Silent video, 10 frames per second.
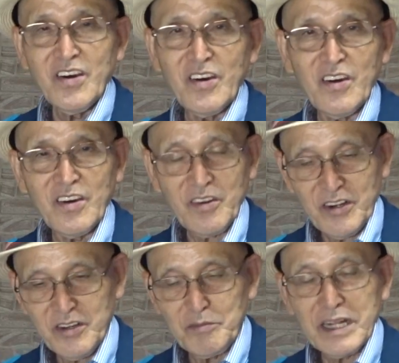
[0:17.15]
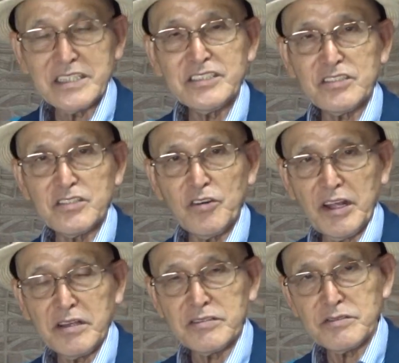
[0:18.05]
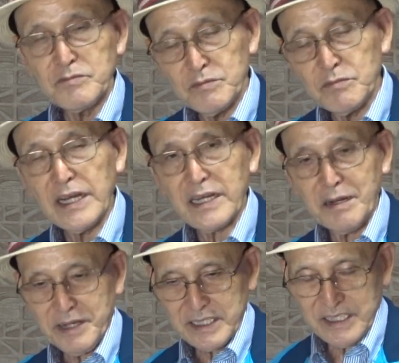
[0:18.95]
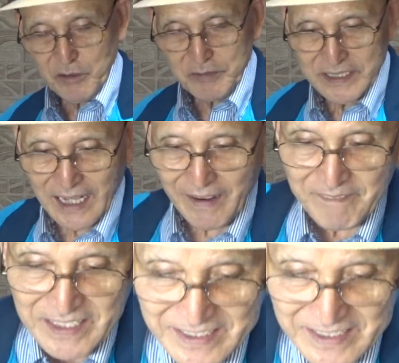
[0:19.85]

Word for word: これをまあ25年前からやっておりました